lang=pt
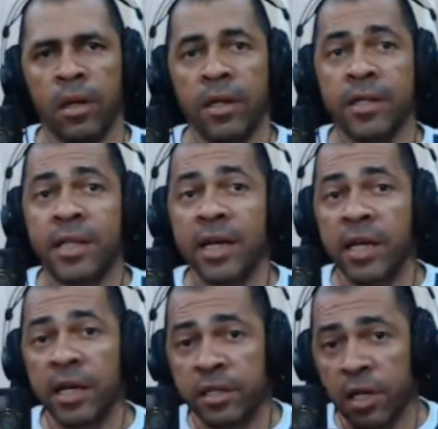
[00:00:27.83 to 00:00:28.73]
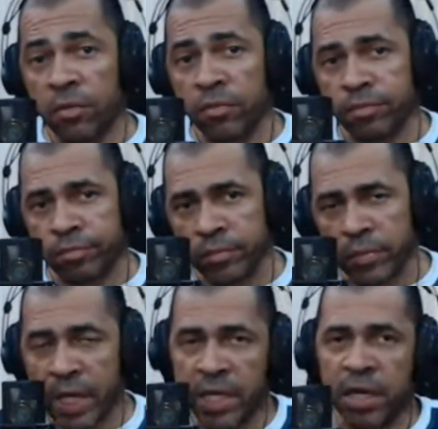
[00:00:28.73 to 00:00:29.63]
Tá aí então. Está
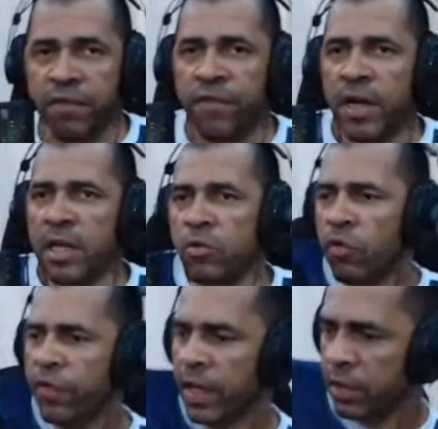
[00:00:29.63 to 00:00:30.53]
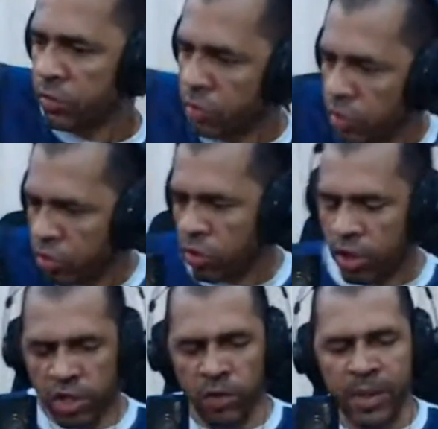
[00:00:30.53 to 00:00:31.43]
aí a fala do governador, Coronel
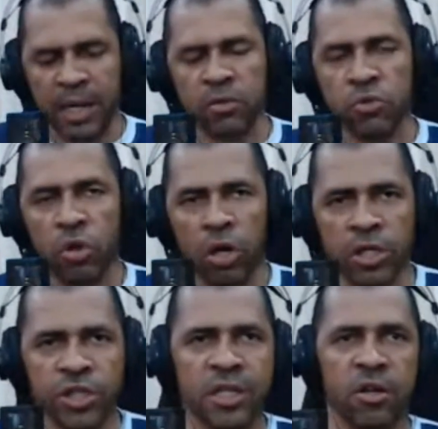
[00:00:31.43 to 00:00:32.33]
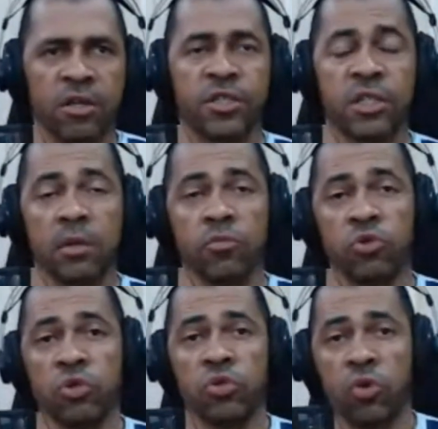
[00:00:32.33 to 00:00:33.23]
Marcos Rocha. Nós estamos
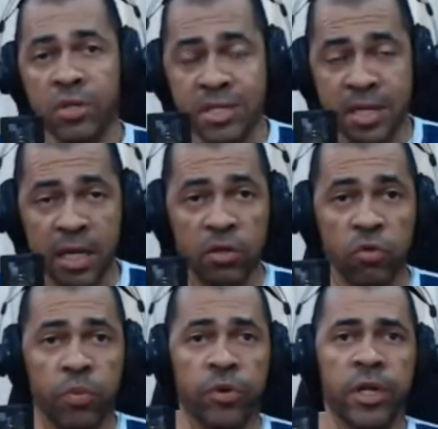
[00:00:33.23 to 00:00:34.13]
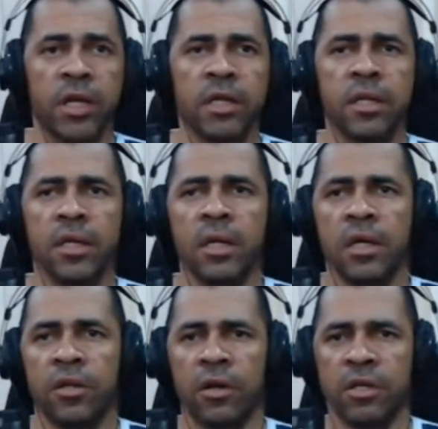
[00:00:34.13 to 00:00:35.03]
torcendo por ele, nós
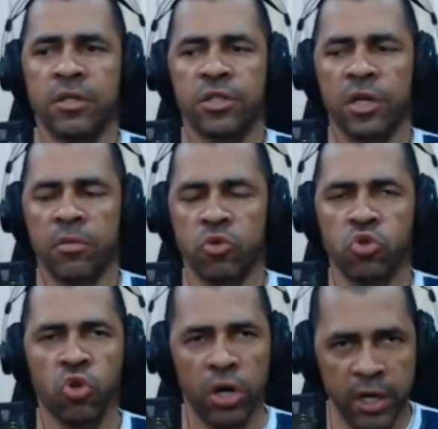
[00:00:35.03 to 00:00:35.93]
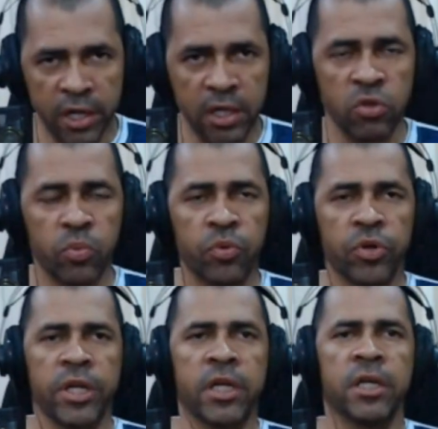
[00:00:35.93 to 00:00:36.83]
estamos orando por
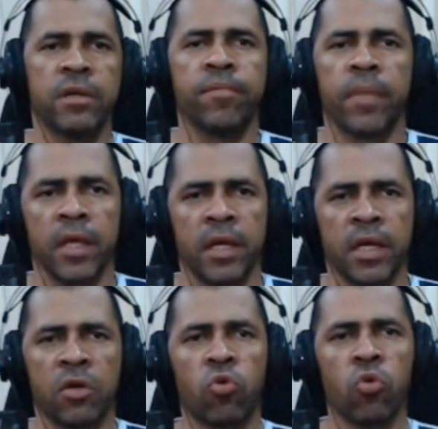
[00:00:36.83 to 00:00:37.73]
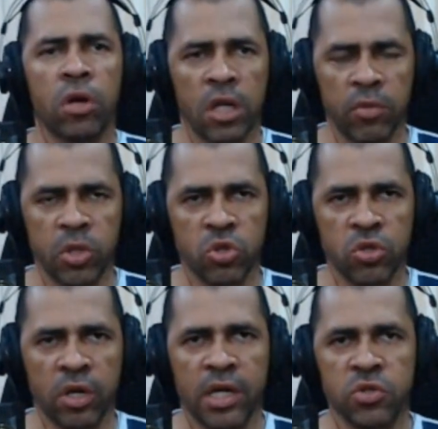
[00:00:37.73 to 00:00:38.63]
ele e conclama suas
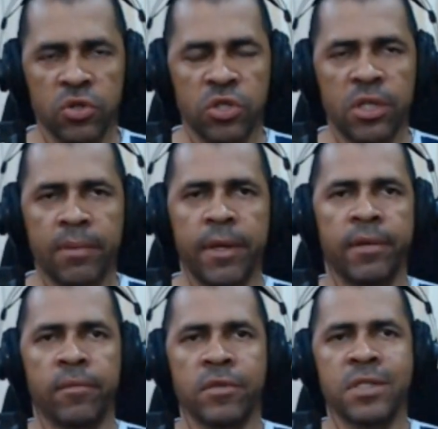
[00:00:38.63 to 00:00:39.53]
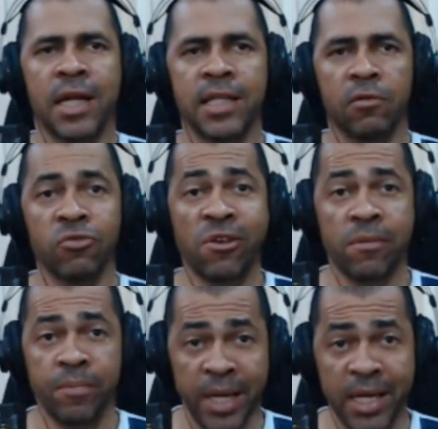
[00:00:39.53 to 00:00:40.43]
orações também. Um cidadão de
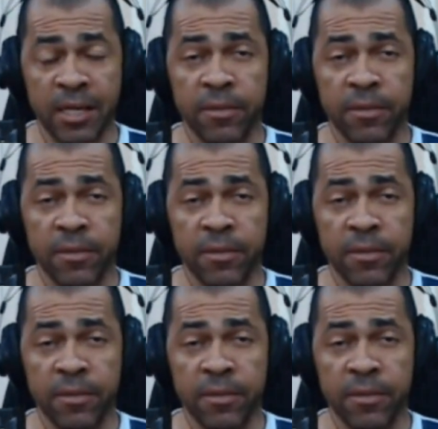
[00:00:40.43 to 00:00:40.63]
bem